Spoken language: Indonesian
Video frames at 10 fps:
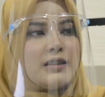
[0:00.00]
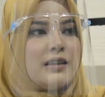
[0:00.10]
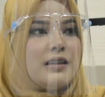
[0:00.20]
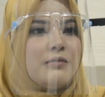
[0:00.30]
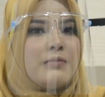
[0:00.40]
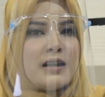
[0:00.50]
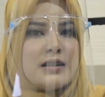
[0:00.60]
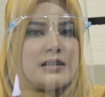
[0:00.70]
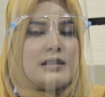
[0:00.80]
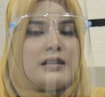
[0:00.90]
canting
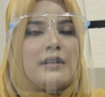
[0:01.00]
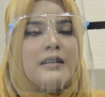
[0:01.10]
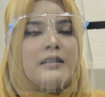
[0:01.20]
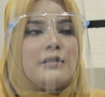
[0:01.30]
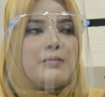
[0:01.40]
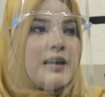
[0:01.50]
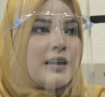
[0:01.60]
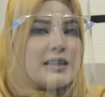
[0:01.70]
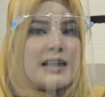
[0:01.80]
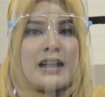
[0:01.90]
beras yang di
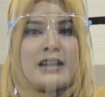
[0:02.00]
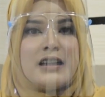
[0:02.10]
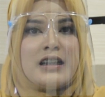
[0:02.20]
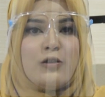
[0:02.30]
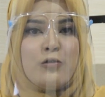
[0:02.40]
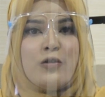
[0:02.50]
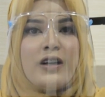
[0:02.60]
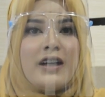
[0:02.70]
mana singkatannya itu